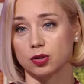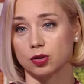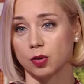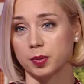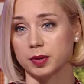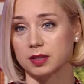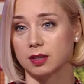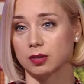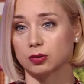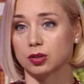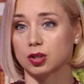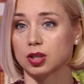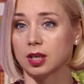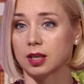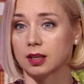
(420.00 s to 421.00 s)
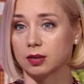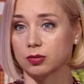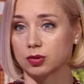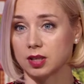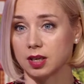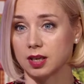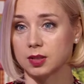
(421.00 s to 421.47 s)
еще определенный штат
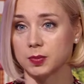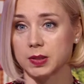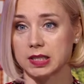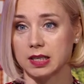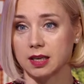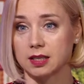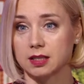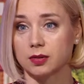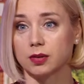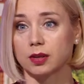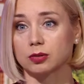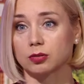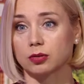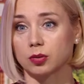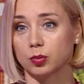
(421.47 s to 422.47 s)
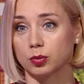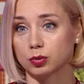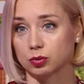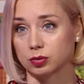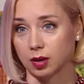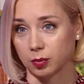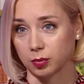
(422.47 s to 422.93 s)
людей, специалистов, которые
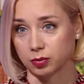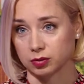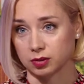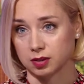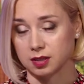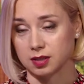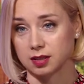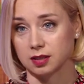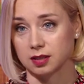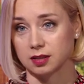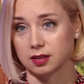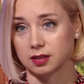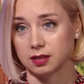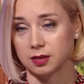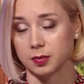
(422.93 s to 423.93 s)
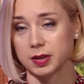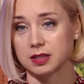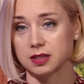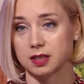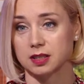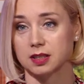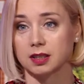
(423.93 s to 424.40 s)
будут работать да. Э,
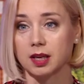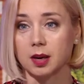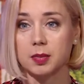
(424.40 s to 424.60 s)
непосредственно на